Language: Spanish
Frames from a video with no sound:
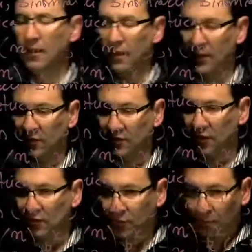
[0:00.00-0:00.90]
Entonces
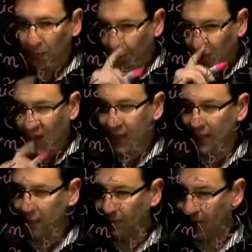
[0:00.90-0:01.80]
nosotros podemos
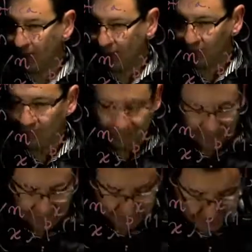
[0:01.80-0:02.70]
tomar el caso
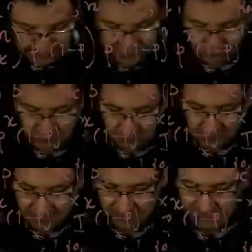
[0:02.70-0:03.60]
límite de esta distribución